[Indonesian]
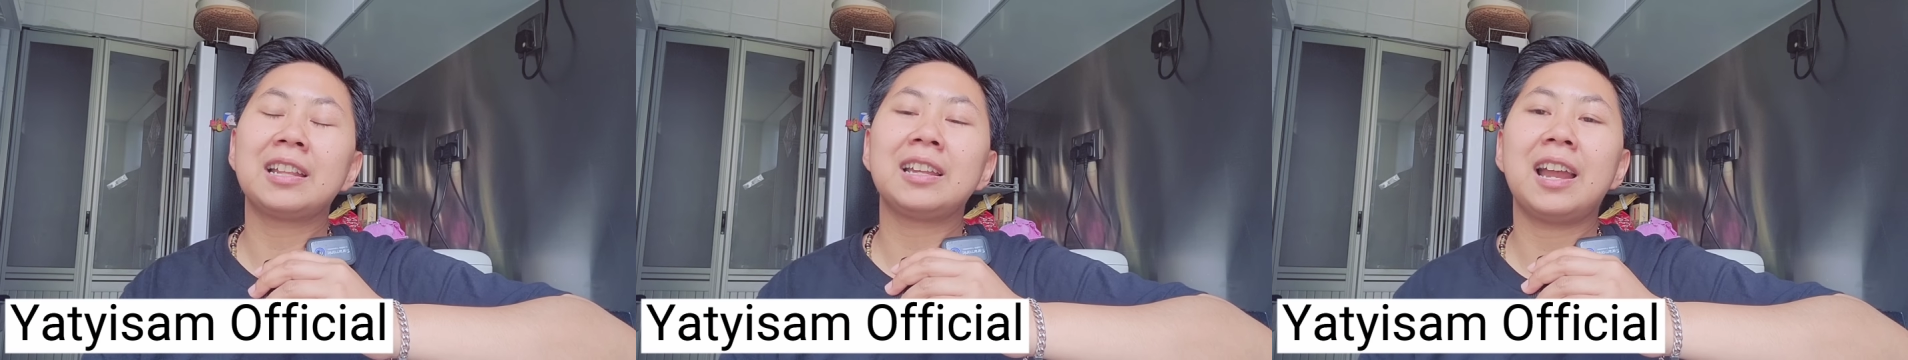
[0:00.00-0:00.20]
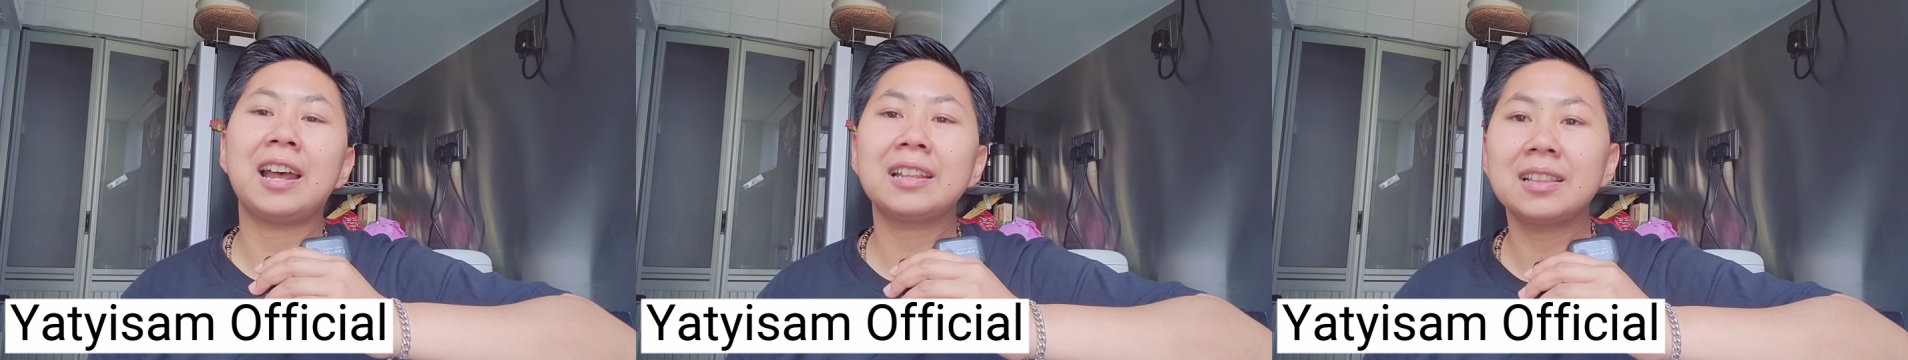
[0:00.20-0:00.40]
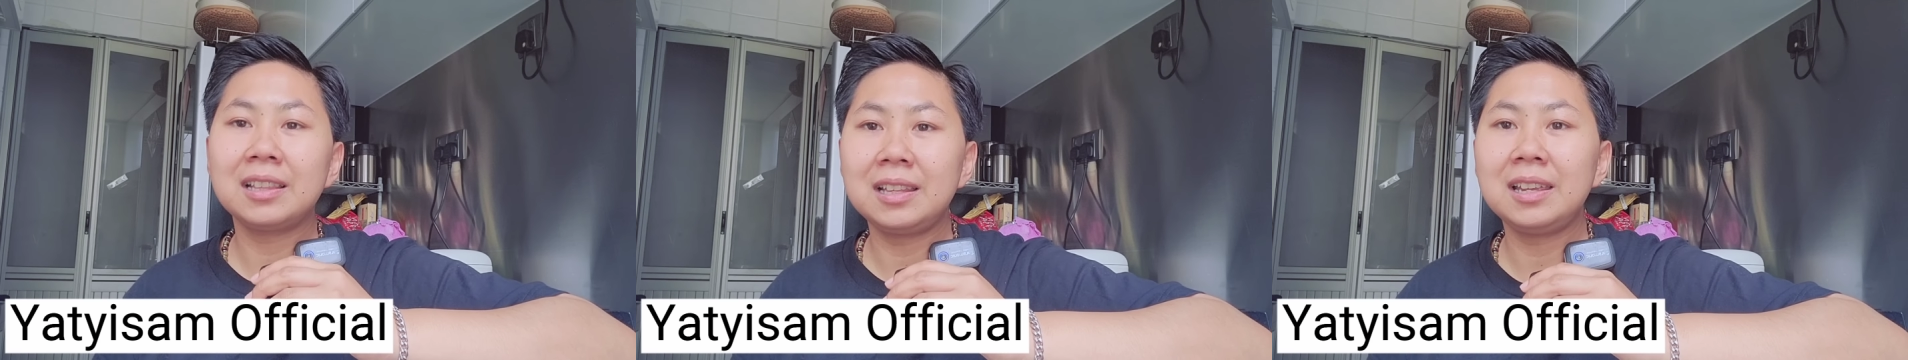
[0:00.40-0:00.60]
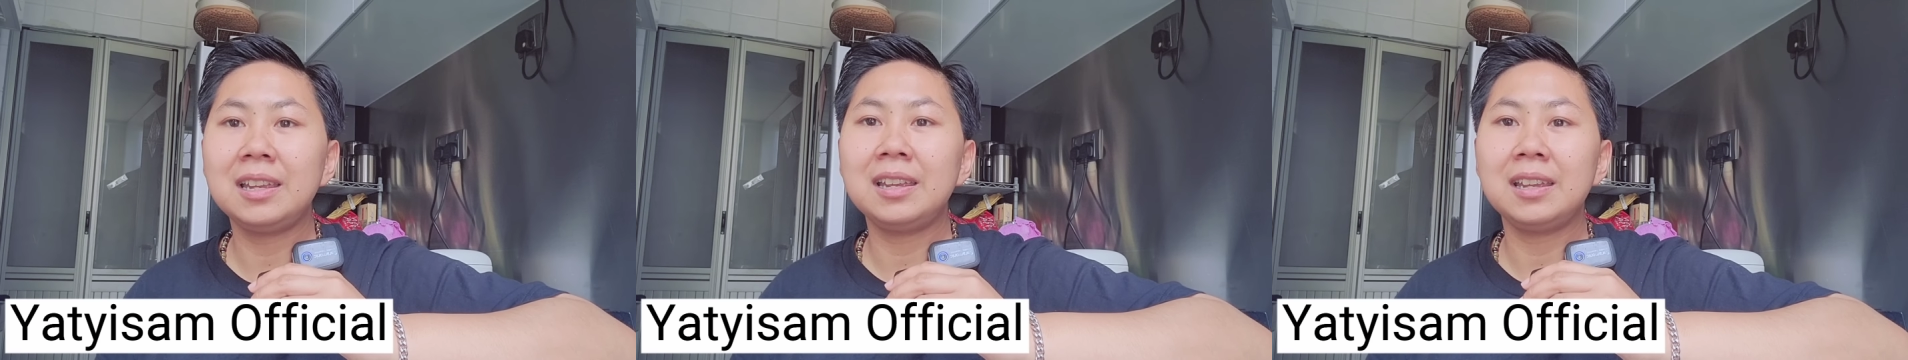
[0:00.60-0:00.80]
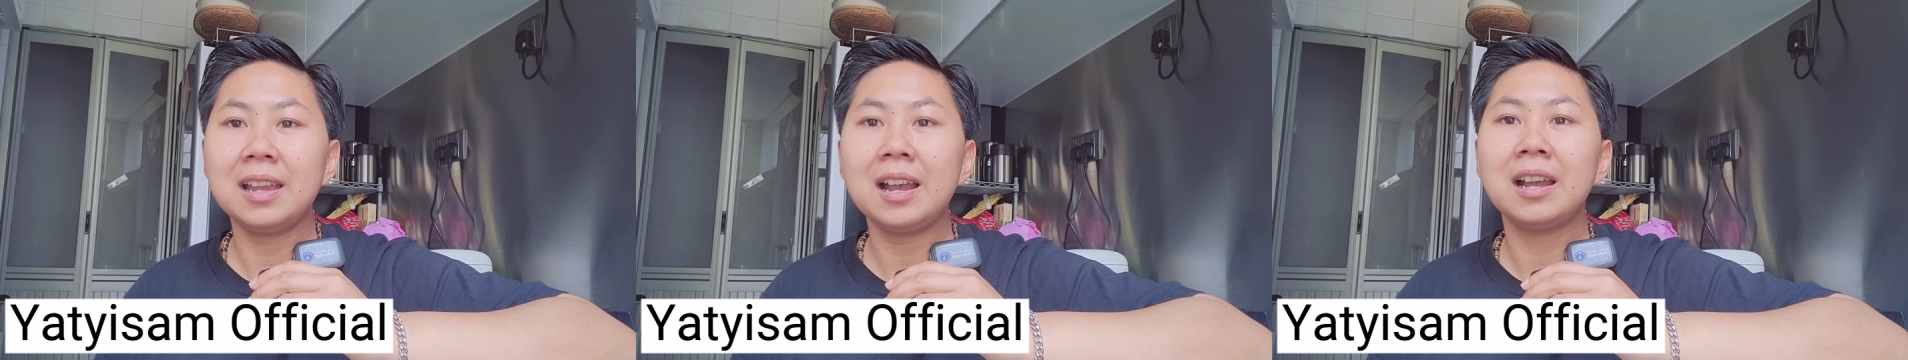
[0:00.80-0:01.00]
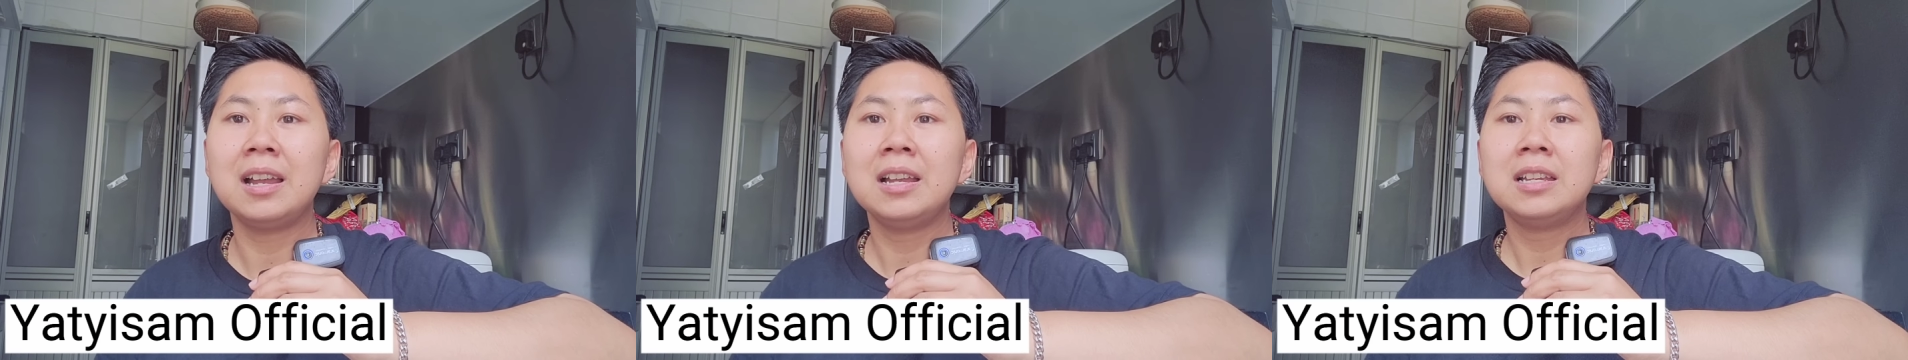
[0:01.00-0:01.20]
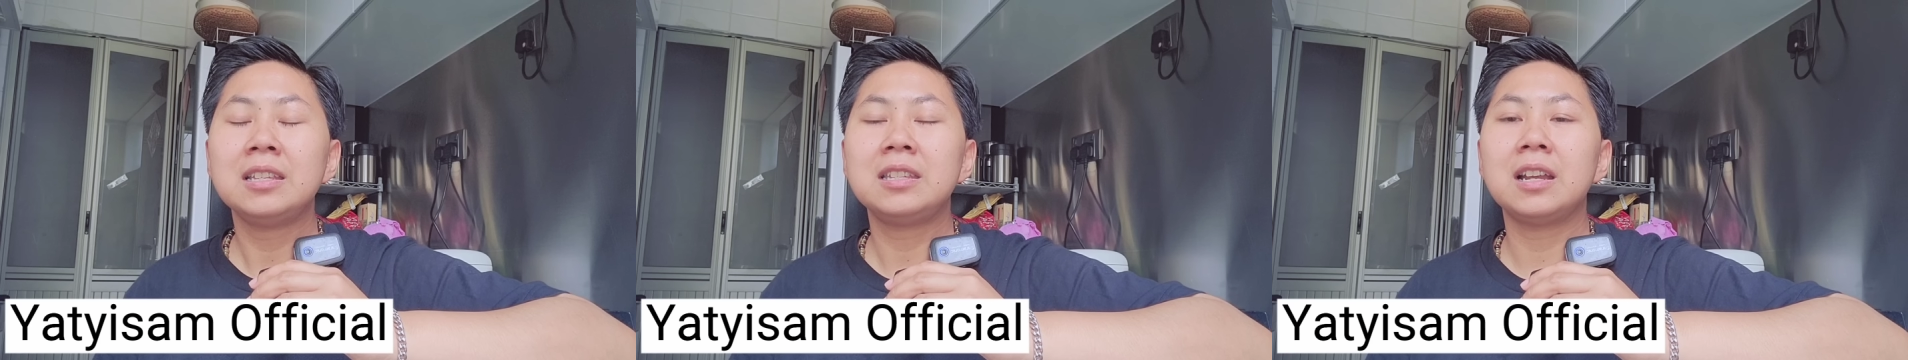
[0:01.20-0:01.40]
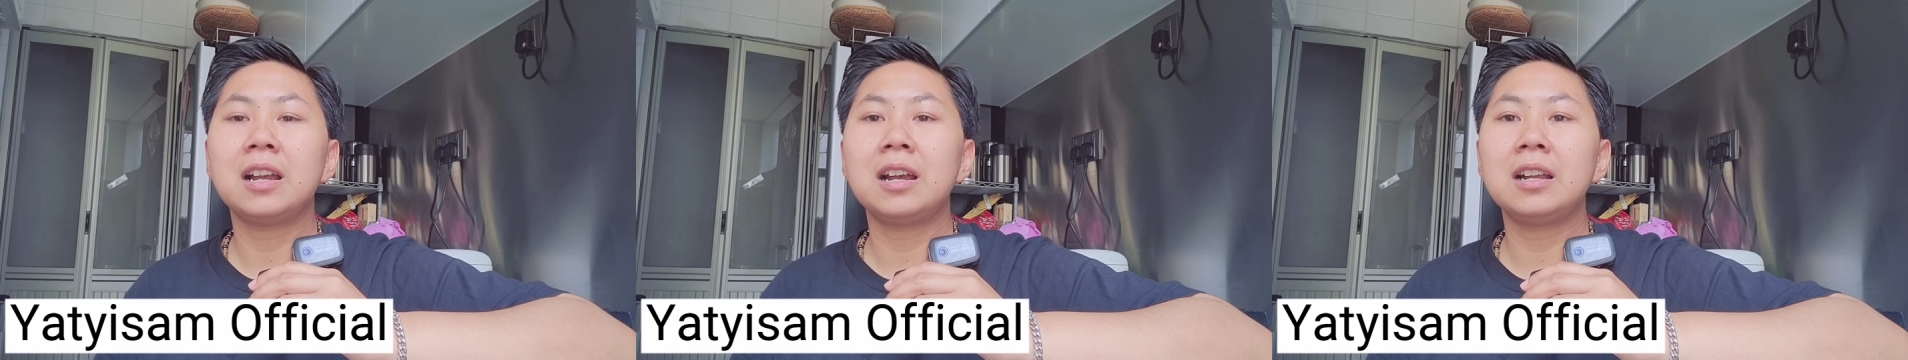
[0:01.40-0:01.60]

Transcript: nih hati-hati ya